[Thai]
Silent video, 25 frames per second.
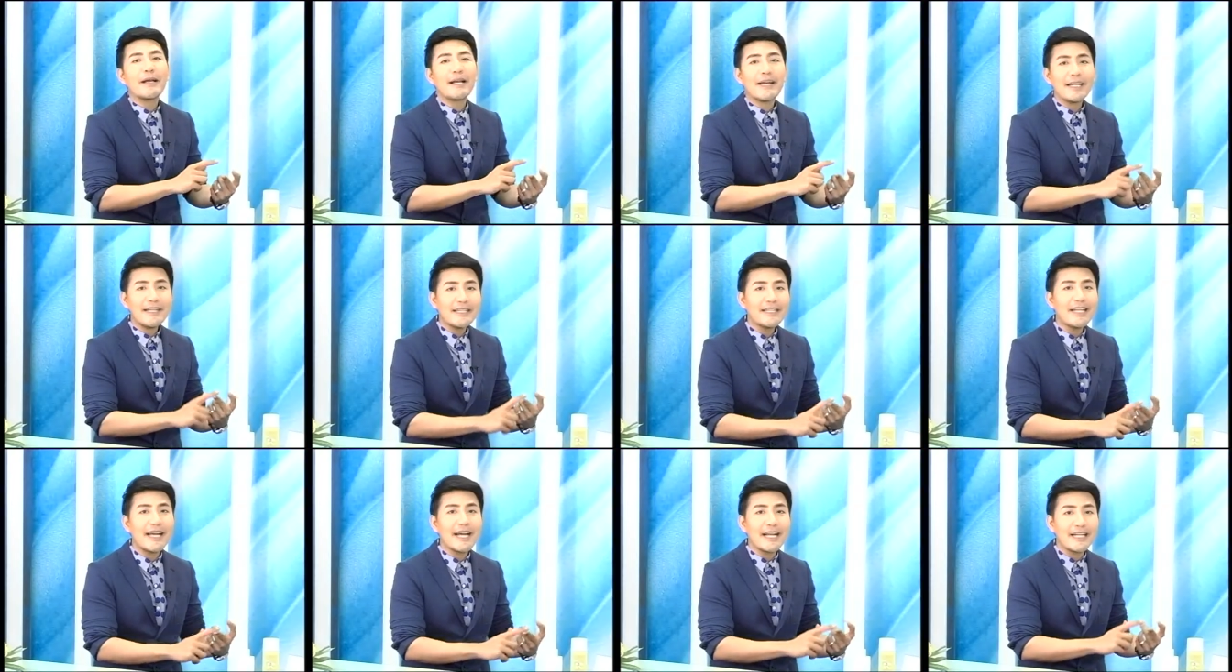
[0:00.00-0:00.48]
กัน
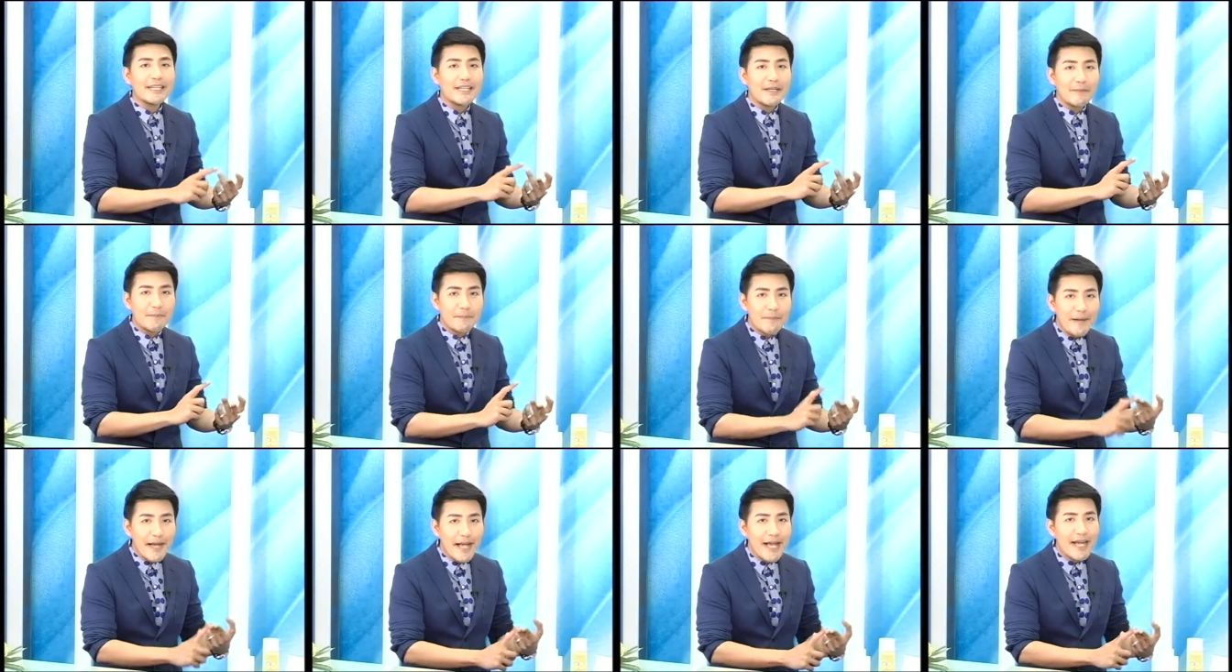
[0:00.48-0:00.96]
แดดกับ
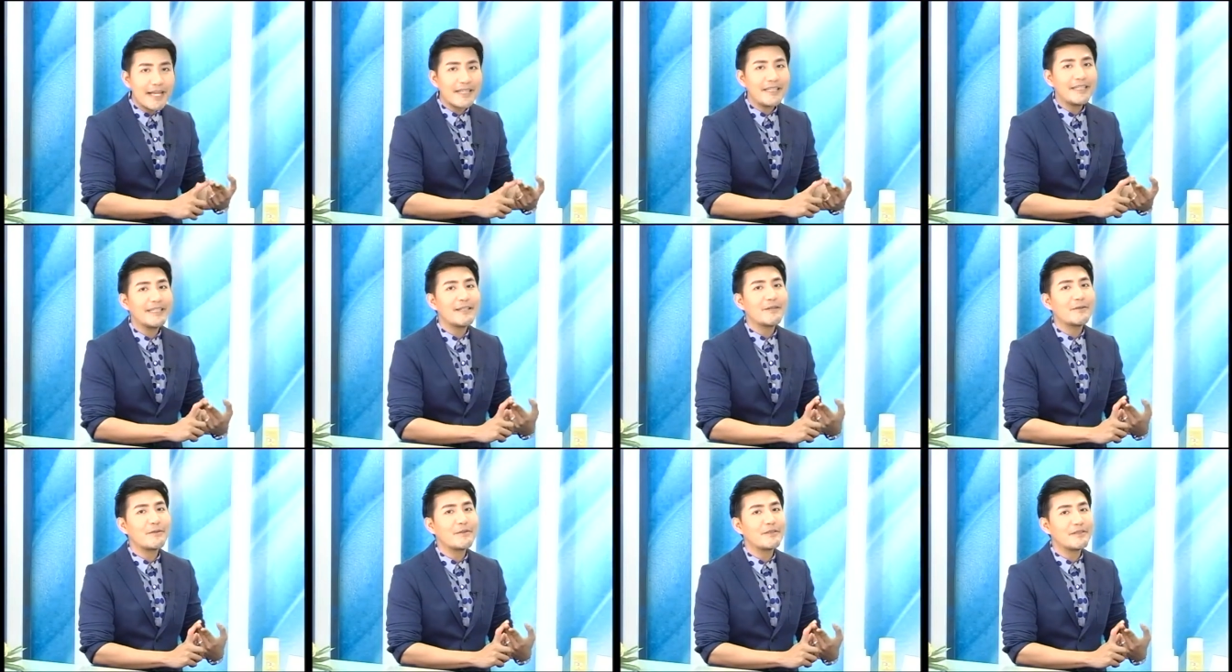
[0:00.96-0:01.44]
แป้งนี่
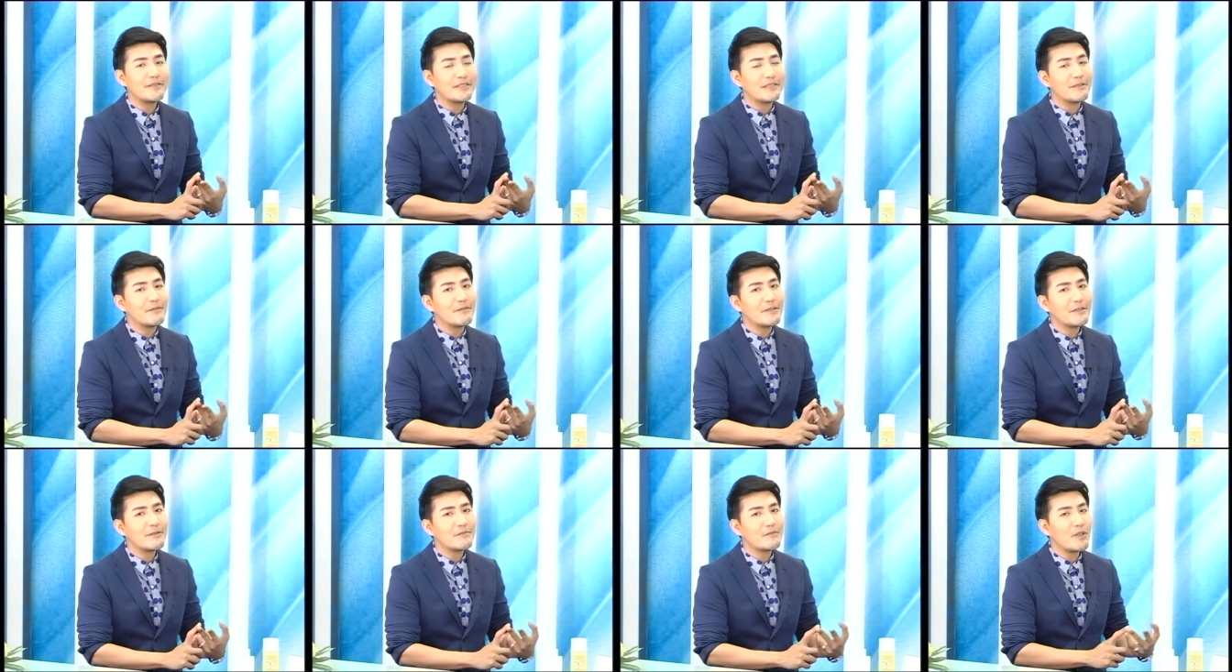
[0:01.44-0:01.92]
เราก็ถือ
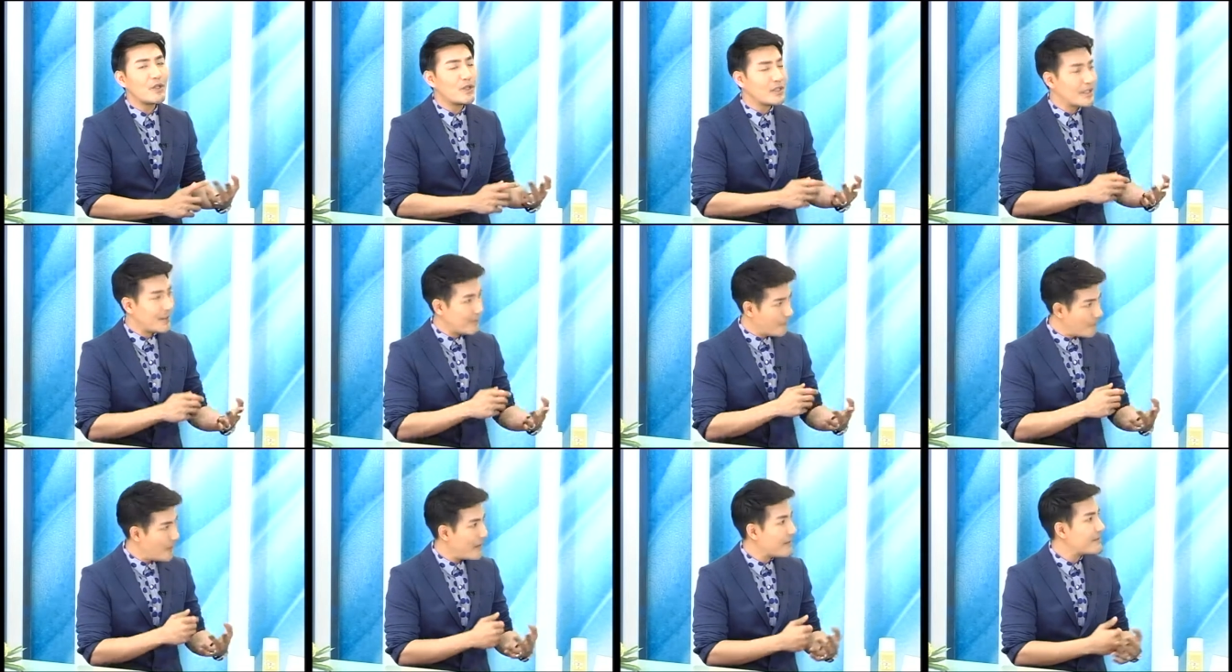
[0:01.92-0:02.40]
ว่าตอน
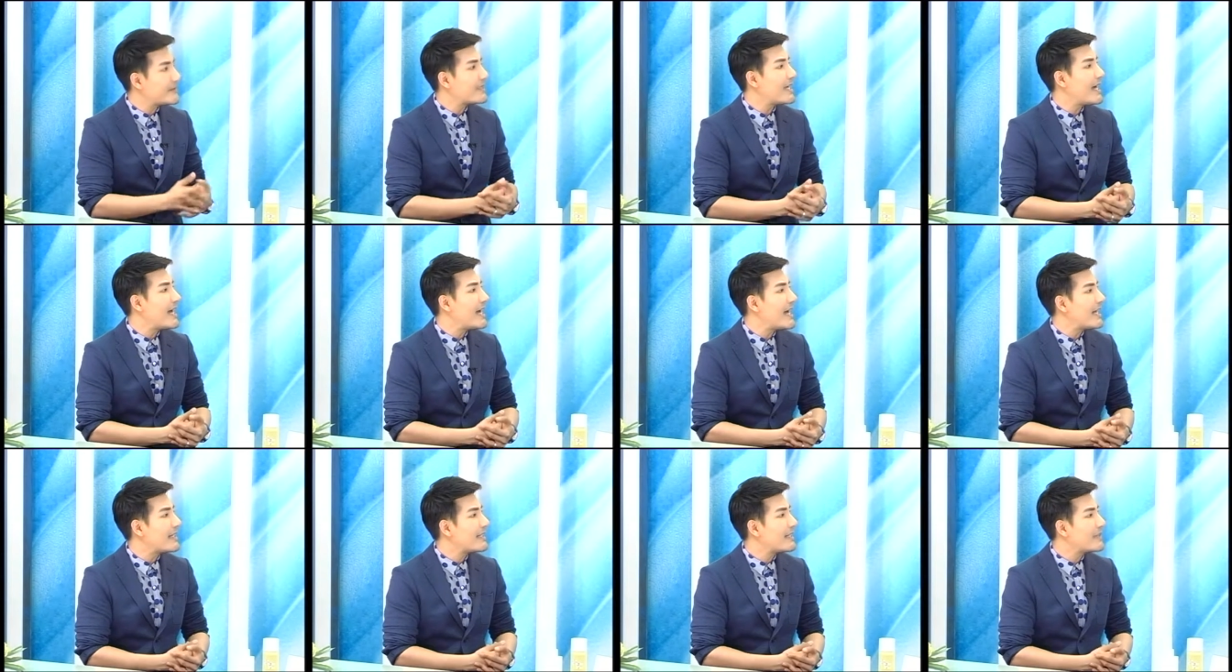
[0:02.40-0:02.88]
ทำความสะ
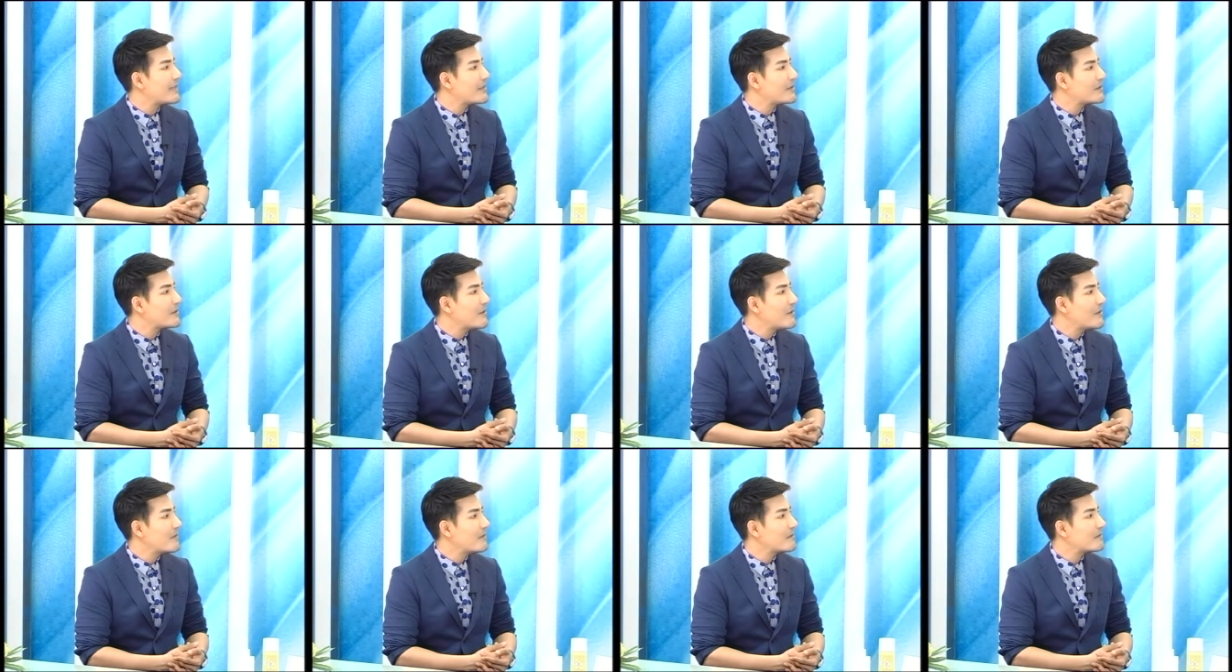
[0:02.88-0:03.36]
อาดนี่ก็
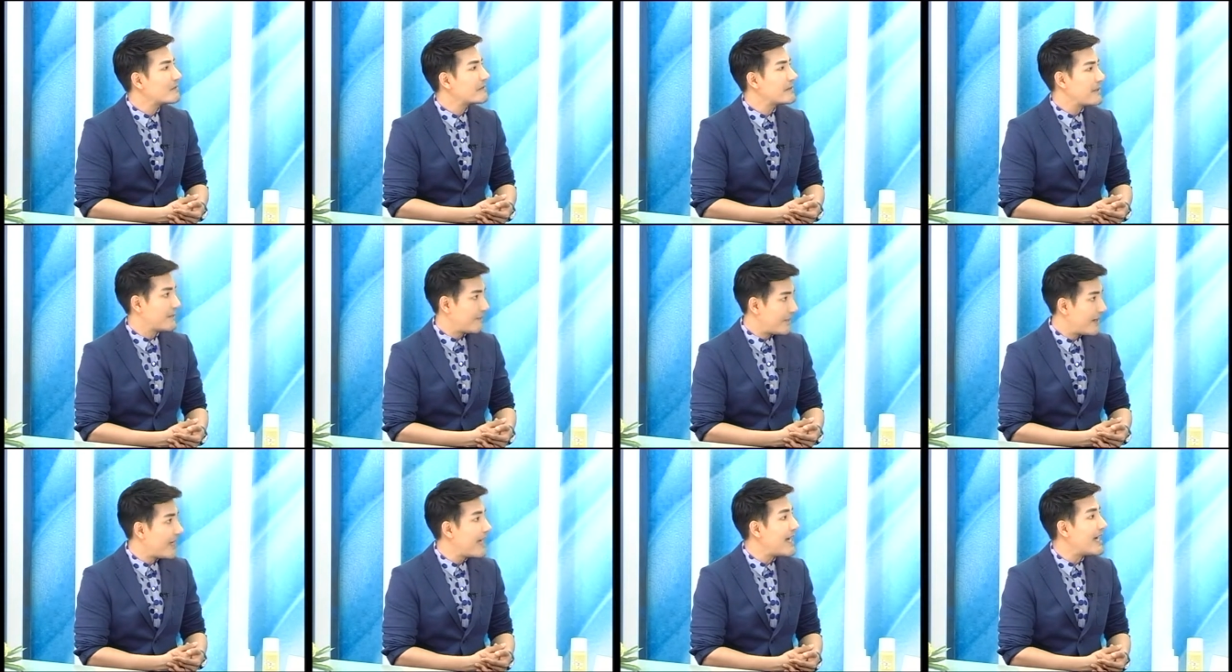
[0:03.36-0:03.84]
ต้อง
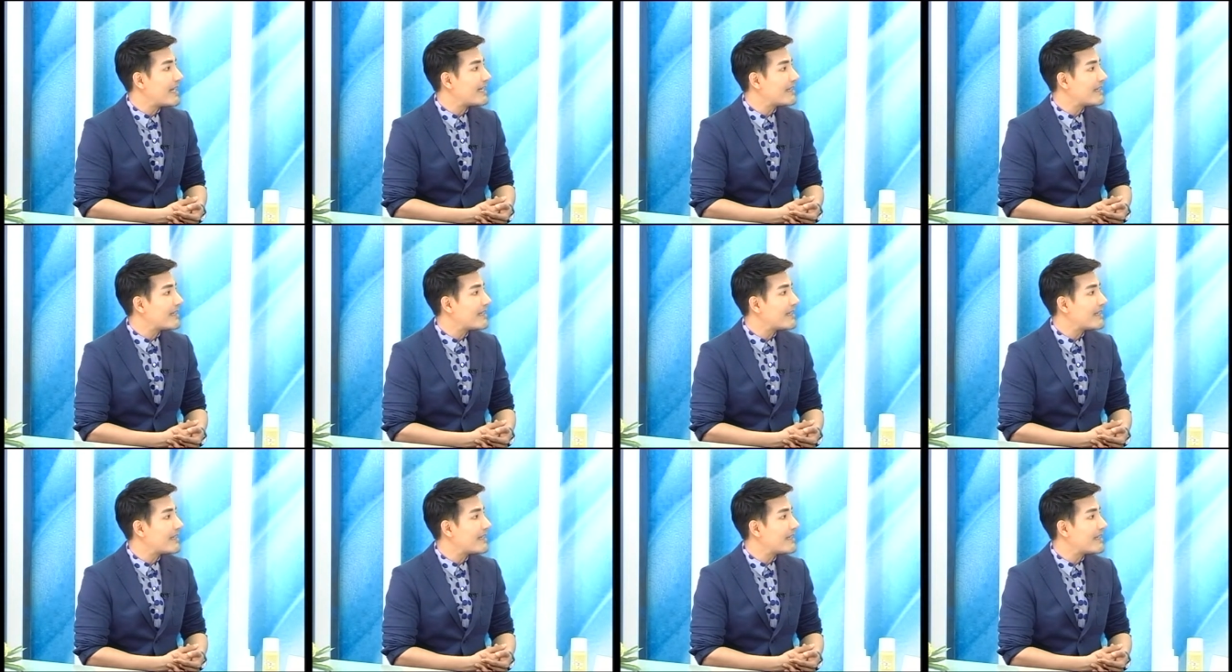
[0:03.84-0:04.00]
สำคัญ